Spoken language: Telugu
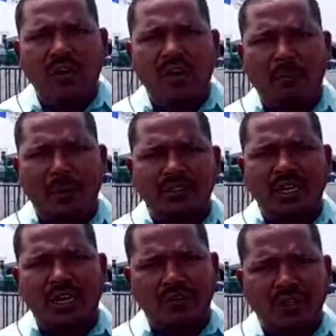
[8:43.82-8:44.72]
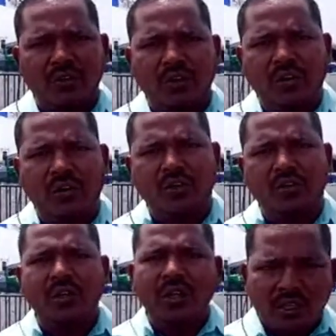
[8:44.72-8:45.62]
స్థాయి వరకు నాయకులకు అప్పగించారు
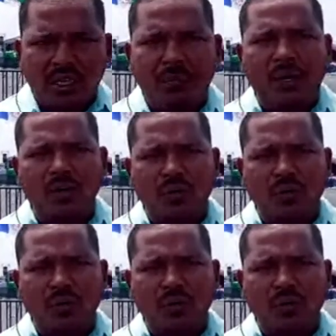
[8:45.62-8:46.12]
అవన్నీ కూడా వారు